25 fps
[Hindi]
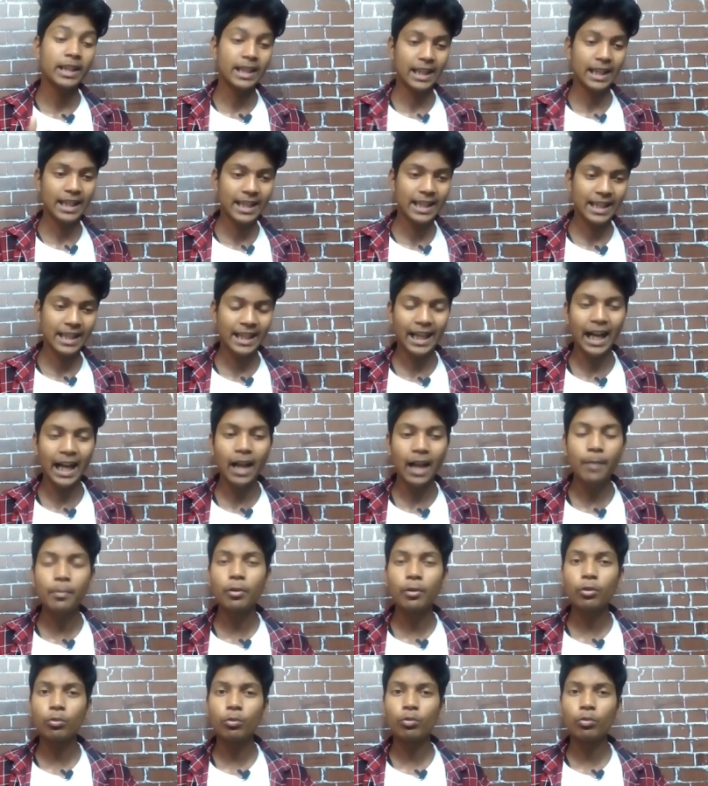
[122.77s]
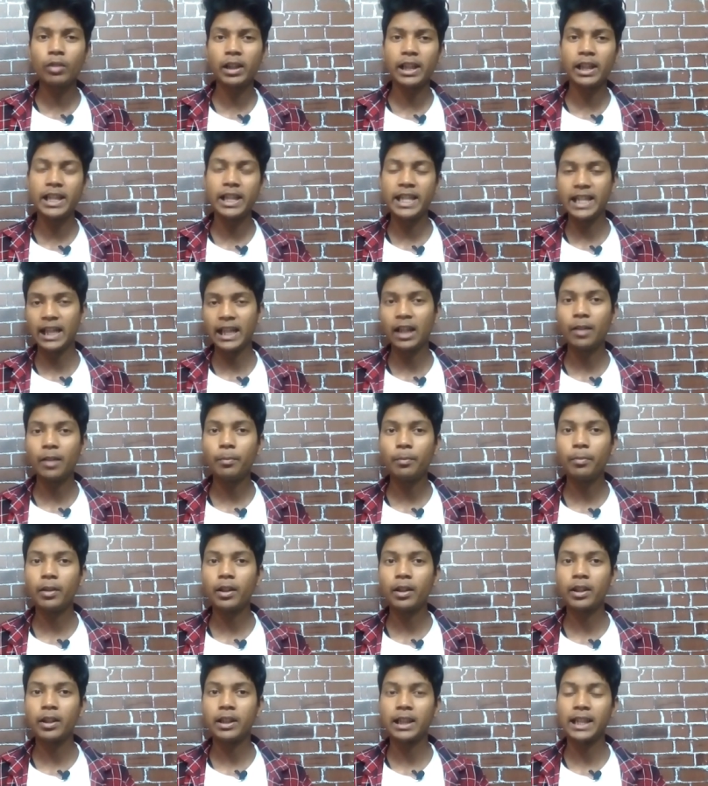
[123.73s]
सब्सक्राइबर उनके चैनल
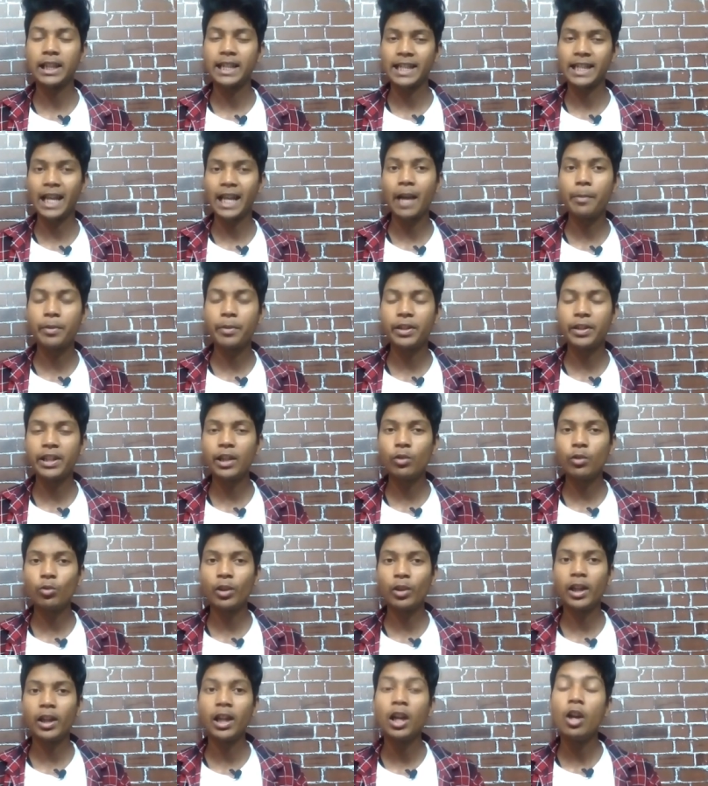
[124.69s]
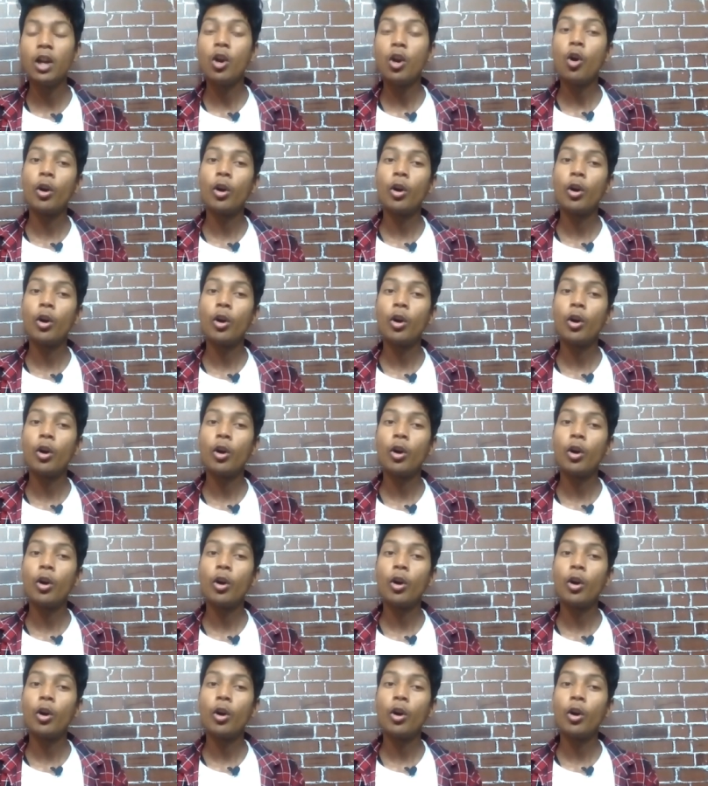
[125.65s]
पर सब्सक्राइब किए हुए हैं